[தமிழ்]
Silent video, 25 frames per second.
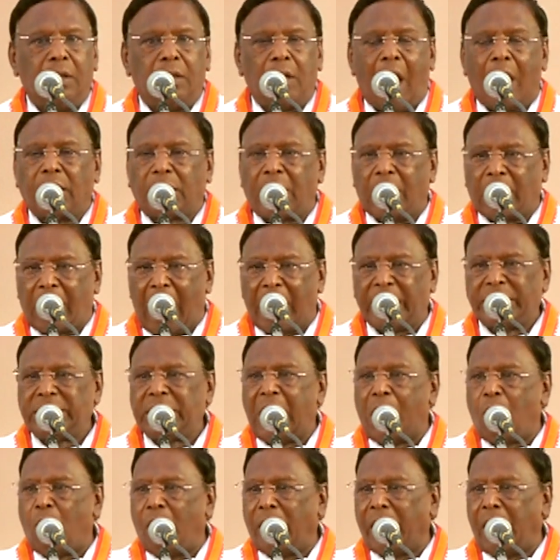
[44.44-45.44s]
டாக்டர்
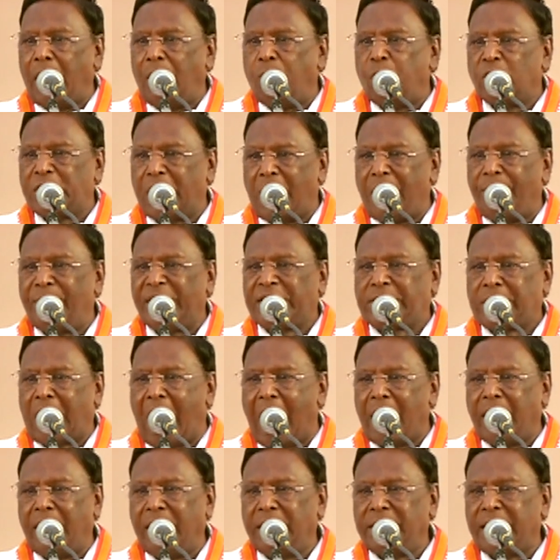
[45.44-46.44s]
கலைஞர் அவர்கள்
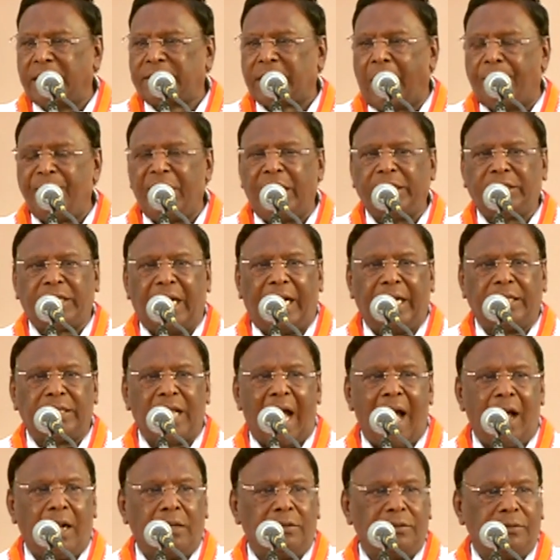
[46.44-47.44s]
முதலமைச்சராக இருந்த சமயத்திலே
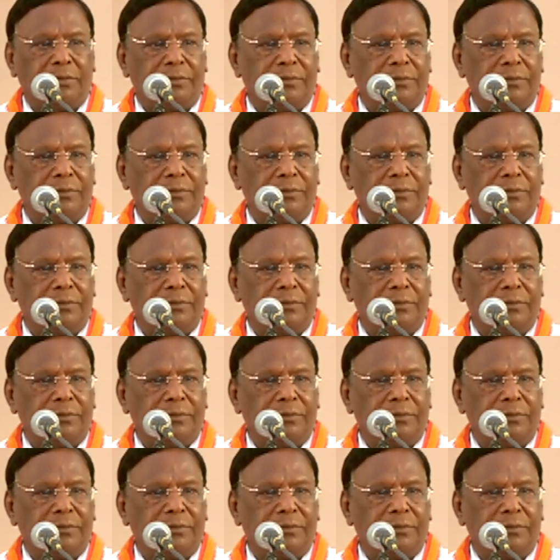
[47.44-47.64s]
தான்